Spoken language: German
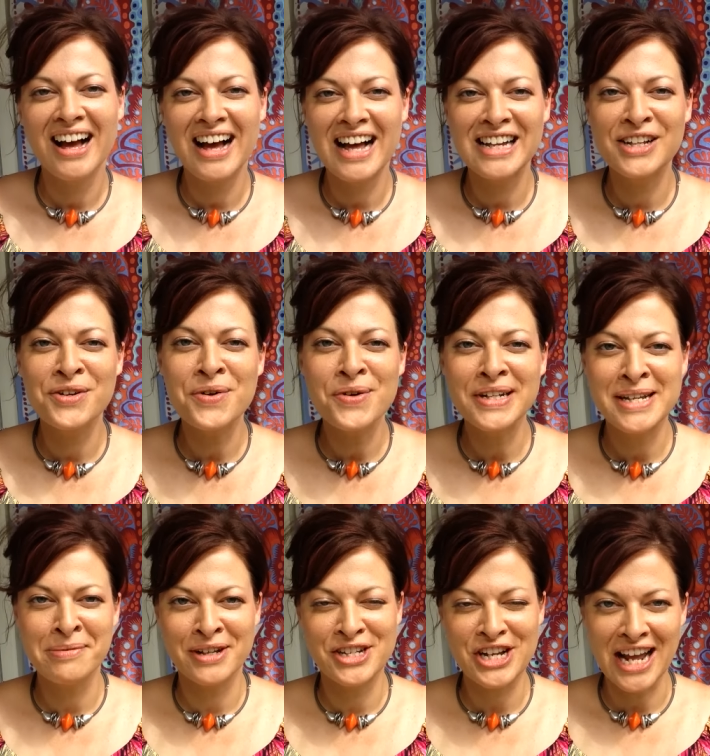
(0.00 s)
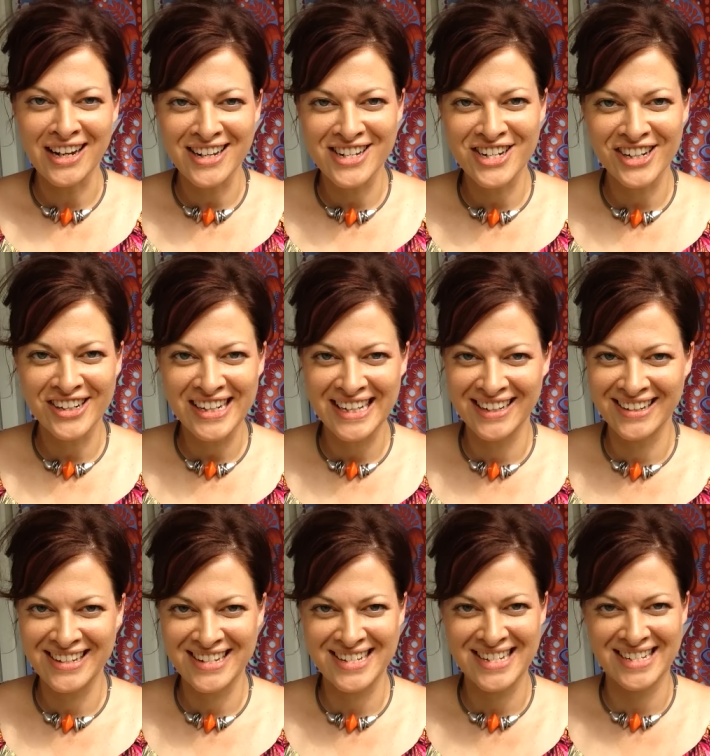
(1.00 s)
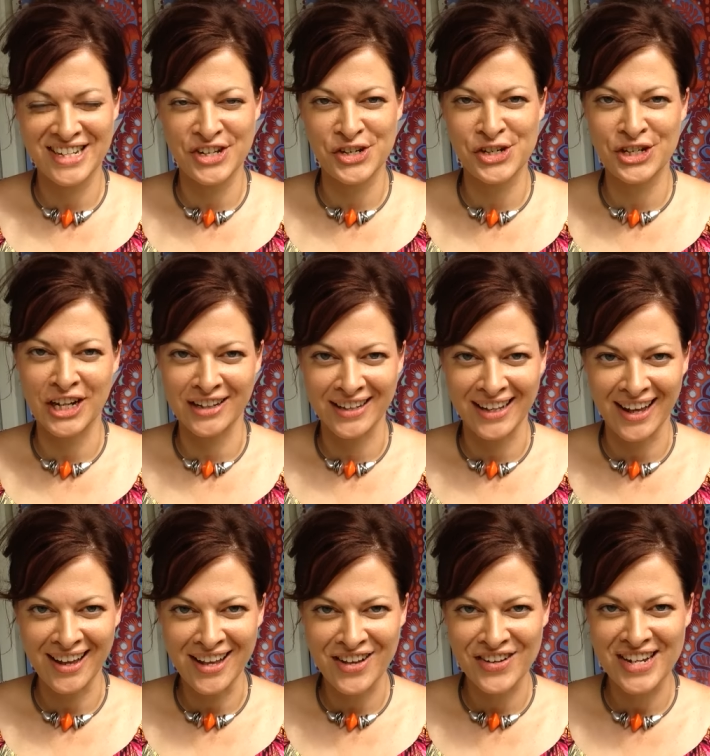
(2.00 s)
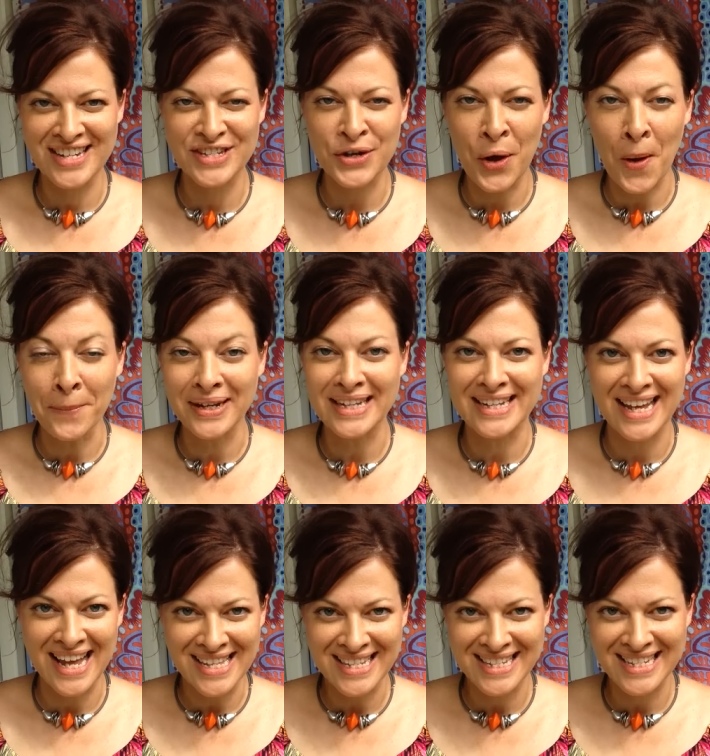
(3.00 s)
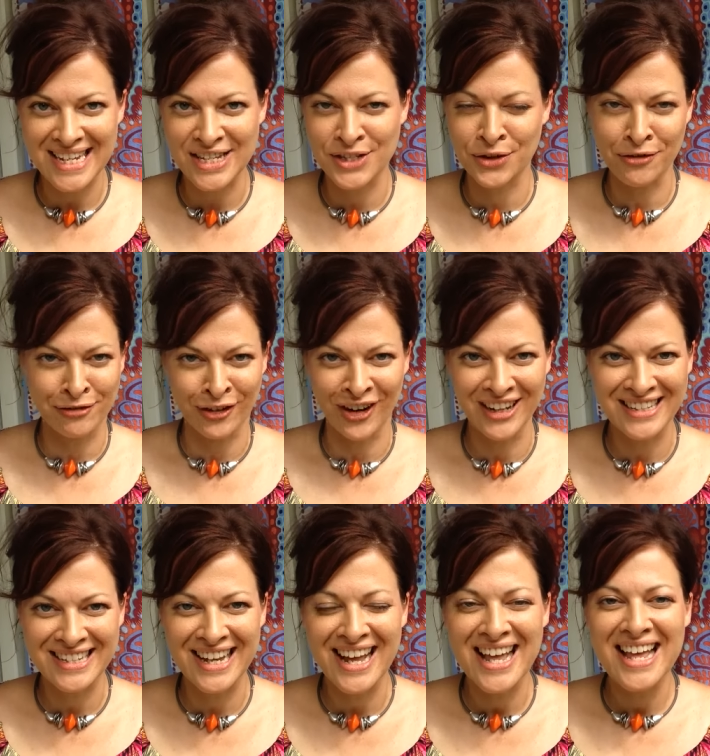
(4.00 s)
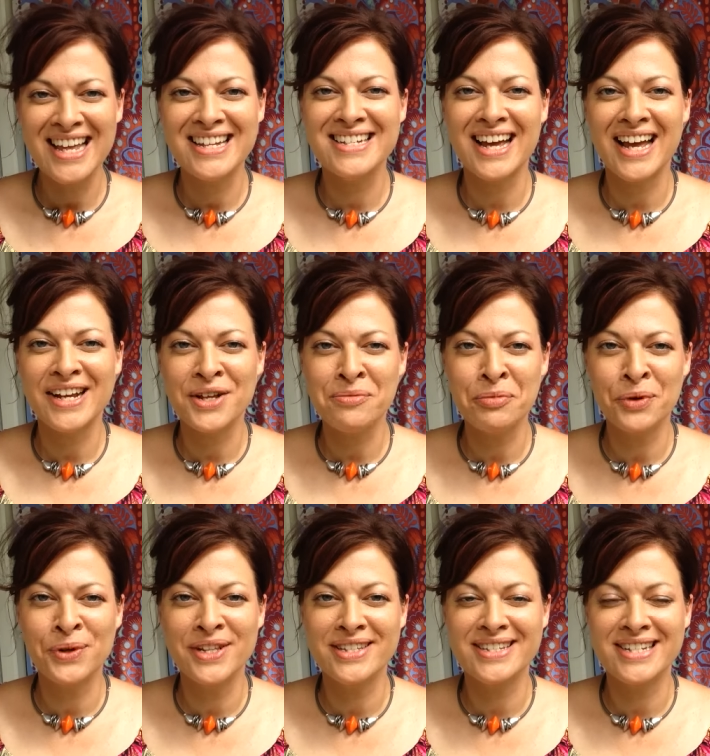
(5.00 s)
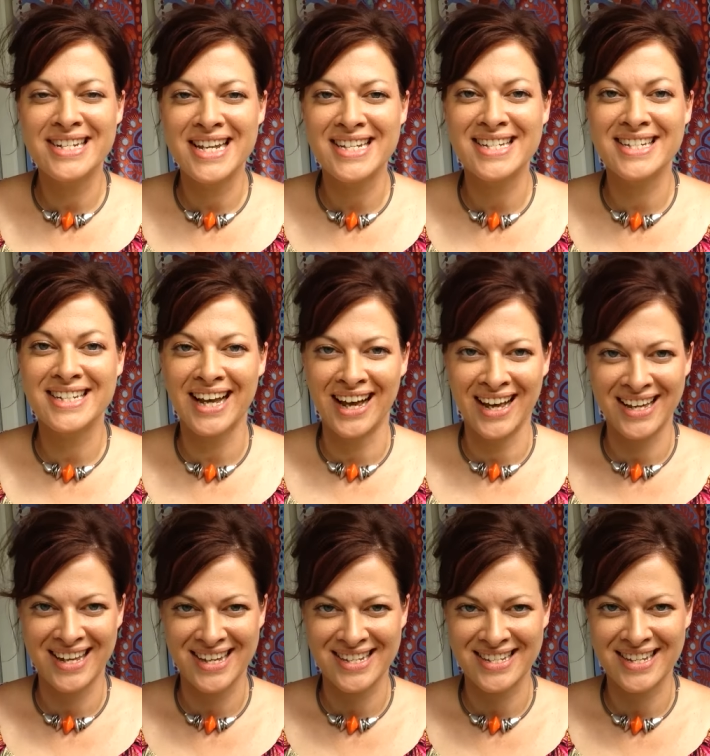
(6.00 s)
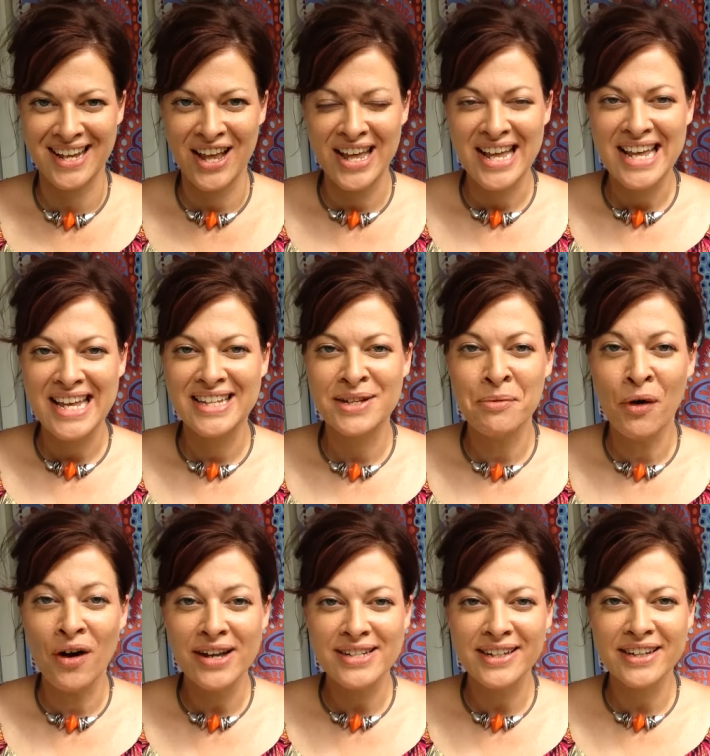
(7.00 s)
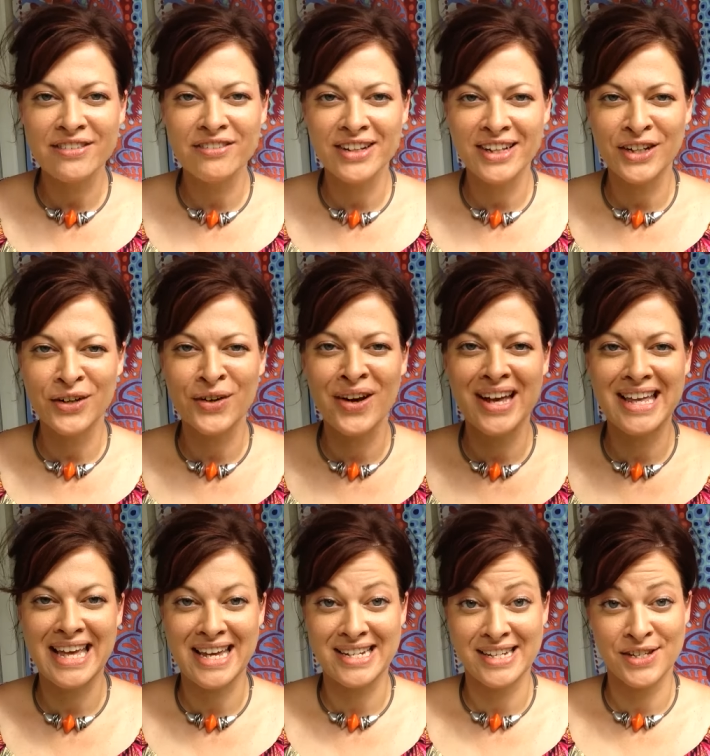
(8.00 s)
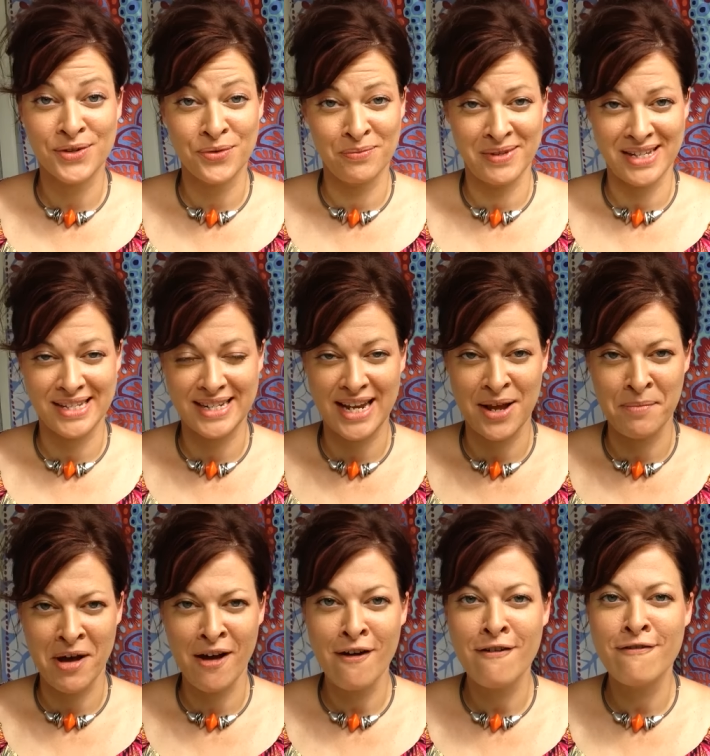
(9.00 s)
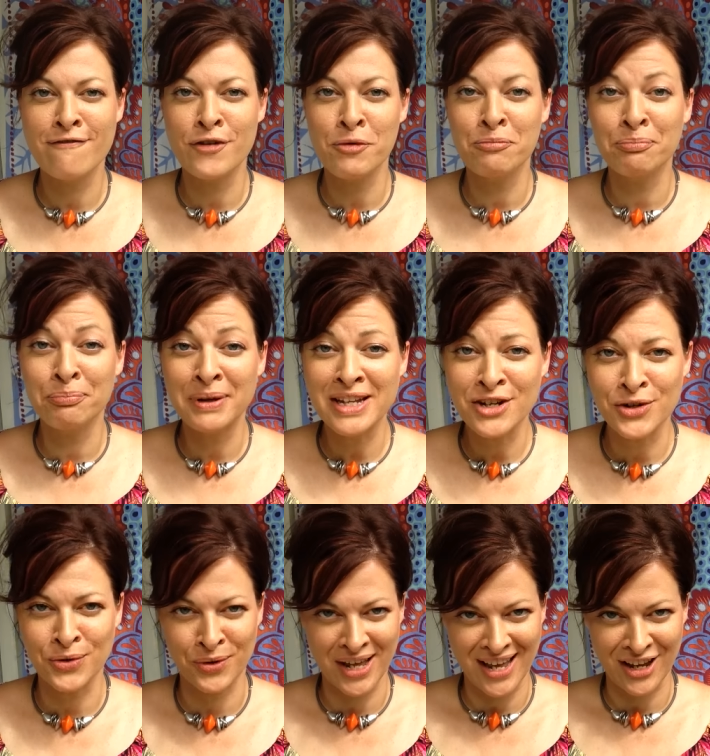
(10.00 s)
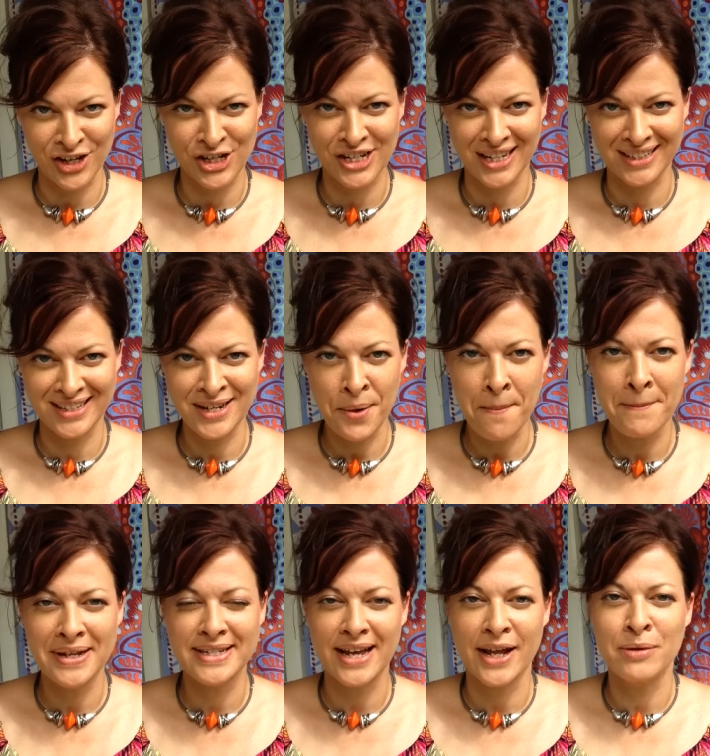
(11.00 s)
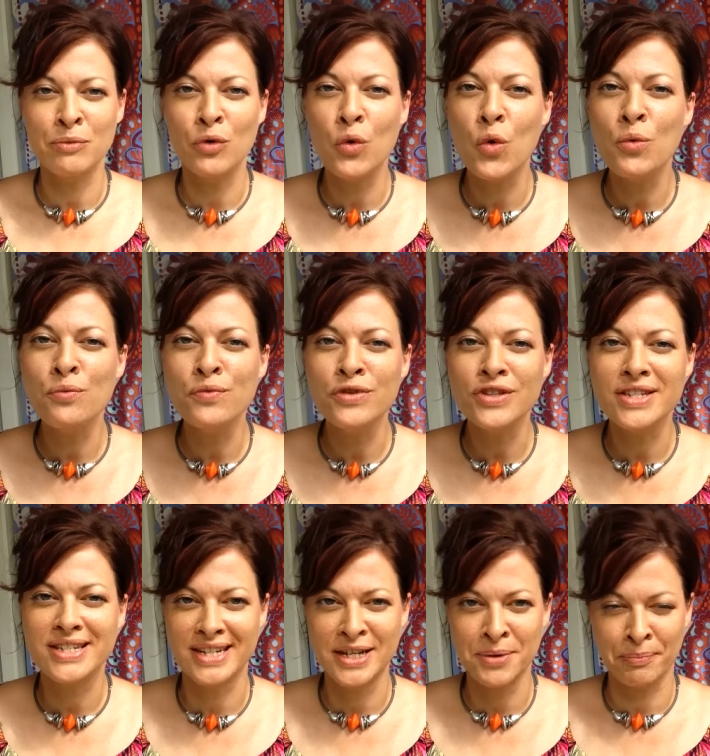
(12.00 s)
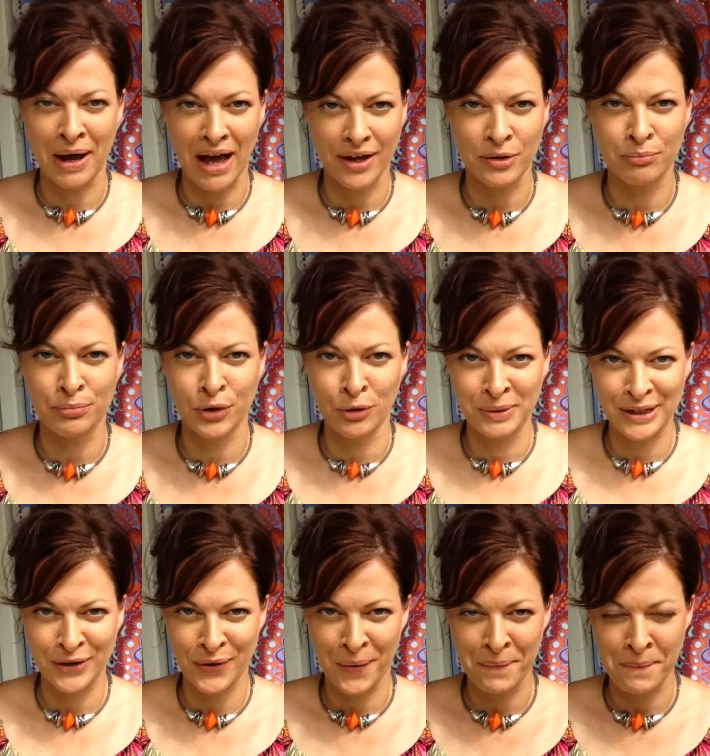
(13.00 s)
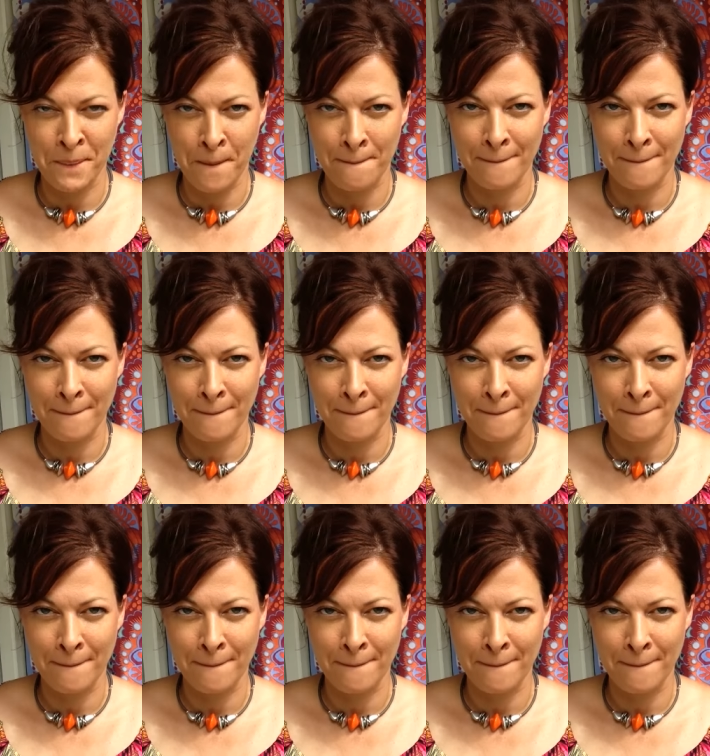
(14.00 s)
Hallo, lieber Challenger, hier ist die Shelia und es kommt jetzt sofort dein Impuls des Tages. In dem heutigen Video geht es um das Thema Verbindung herstellen mit deinem unsichtbaren Publikum.